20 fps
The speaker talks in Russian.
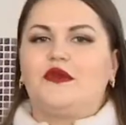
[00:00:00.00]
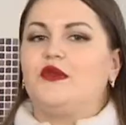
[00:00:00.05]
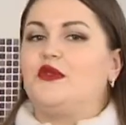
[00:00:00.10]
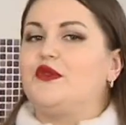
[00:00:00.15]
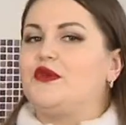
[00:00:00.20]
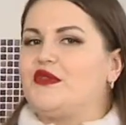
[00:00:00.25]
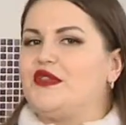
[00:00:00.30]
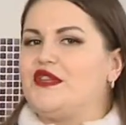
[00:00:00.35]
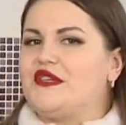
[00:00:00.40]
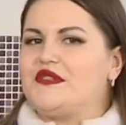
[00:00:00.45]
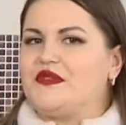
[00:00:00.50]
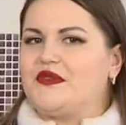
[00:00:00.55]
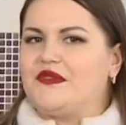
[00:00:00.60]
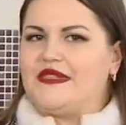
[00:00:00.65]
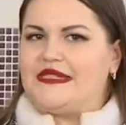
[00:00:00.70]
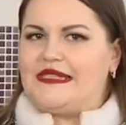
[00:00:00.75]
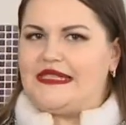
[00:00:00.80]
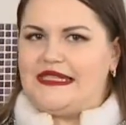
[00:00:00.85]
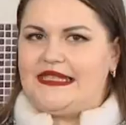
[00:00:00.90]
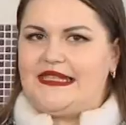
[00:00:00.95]

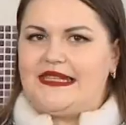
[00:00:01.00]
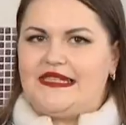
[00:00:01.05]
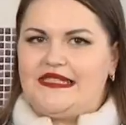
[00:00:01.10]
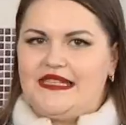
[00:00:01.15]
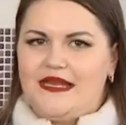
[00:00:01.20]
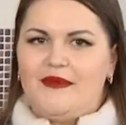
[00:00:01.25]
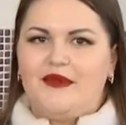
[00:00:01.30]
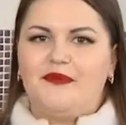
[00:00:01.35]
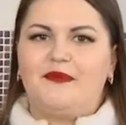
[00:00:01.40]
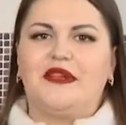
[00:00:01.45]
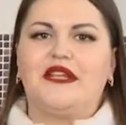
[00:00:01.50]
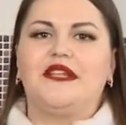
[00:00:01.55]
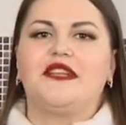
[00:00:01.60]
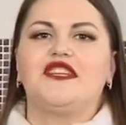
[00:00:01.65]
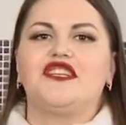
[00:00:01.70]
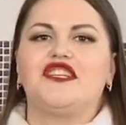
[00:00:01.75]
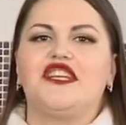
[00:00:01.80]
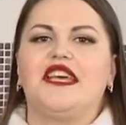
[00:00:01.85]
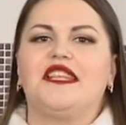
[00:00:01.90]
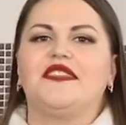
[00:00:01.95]
культурно-досуговый центр «Октябрь»
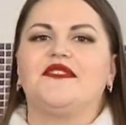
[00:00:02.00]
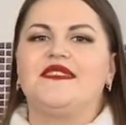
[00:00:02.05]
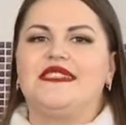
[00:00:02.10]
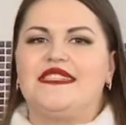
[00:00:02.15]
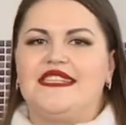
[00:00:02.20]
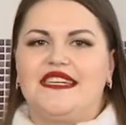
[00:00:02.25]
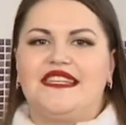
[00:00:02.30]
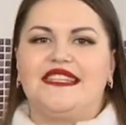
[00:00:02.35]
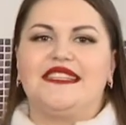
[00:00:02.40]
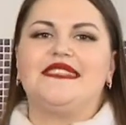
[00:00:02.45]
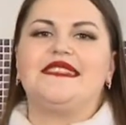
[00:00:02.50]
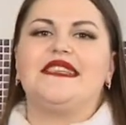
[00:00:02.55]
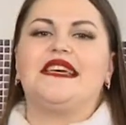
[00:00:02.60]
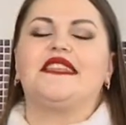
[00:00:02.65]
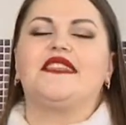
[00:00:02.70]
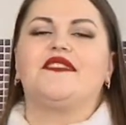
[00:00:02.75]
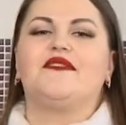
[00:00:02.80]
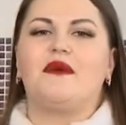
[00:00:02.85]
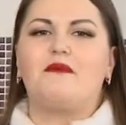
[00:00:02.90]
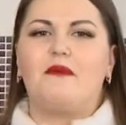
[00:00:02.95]
приглашает всех
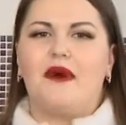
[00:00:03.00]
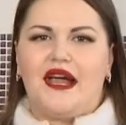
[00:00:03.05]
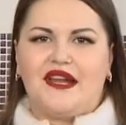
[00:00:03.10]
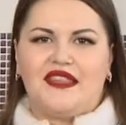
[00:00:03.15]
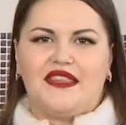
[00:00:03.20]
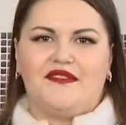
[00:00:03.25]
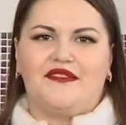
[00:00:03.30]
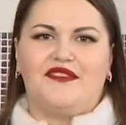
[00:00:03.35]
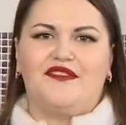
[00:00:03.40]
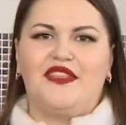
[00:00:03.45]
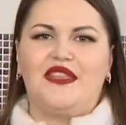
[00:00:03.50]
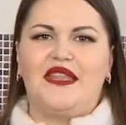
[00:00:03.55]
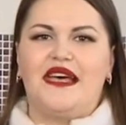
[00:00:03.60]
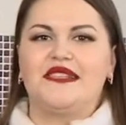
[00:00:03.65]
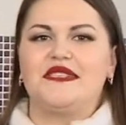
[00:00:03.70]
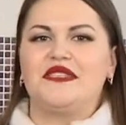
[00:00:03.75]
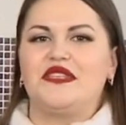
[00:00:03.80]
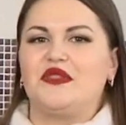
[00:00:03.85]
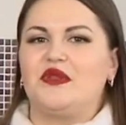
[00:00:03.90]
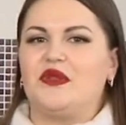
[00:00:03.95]
10 марта в
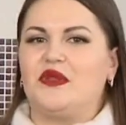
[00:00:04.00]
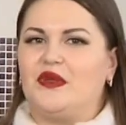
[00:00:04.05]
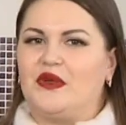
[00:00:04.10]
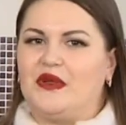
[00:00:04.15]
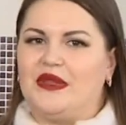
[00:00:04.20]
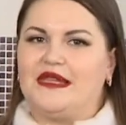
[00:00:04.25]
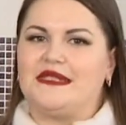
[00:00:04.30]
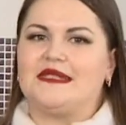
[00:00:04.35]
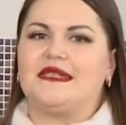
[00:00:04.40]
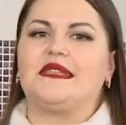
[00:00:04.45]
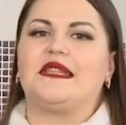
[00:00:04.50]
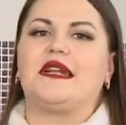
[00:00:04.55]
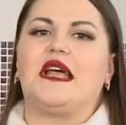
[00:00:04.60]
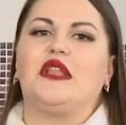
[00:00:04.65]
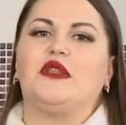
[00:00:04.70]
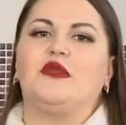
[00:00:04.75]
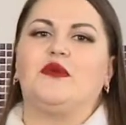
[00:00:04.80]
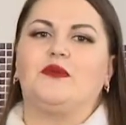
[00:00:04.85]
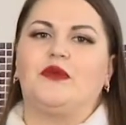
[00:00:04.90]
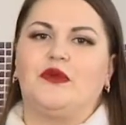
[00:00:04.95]
12.00 на
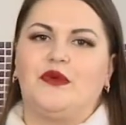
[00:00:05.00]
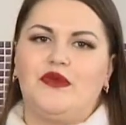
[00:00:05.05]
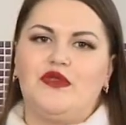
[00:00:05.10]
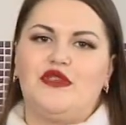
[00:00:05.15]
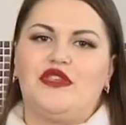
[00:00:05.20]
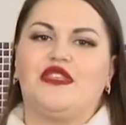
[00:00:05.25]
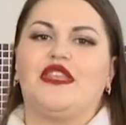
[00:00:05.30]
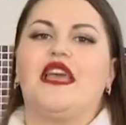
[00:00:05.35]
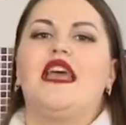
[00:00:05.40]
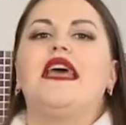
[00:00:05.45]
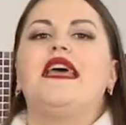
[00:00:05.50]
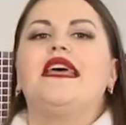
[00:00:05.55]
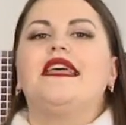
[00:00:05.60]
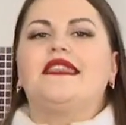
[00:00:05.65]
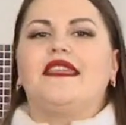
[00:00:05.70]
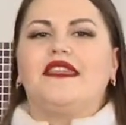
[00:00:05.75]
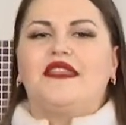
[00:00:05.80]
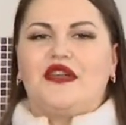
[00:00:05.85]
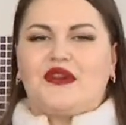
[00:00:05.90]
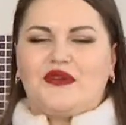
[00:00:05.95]
Центральную площадь
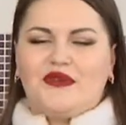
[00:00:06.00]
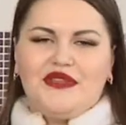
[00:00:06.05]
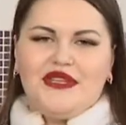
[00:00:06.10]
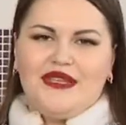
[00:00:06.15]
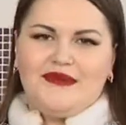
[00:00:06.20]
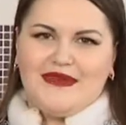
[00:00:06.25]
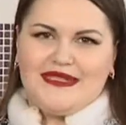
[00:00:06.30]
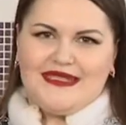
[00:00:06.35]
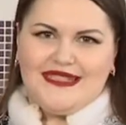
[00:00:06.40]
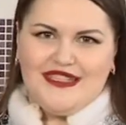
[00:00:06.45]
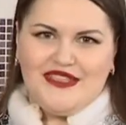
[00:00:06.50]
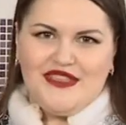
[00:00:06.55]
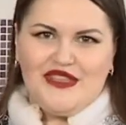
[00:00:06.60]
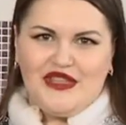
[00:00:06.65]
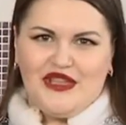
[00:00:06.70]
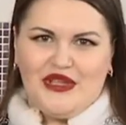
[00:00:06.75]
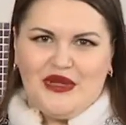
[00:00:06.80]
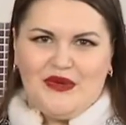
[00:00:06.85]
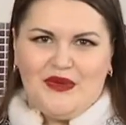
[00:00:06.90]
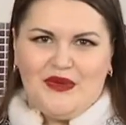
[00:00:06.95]
на народные масленичные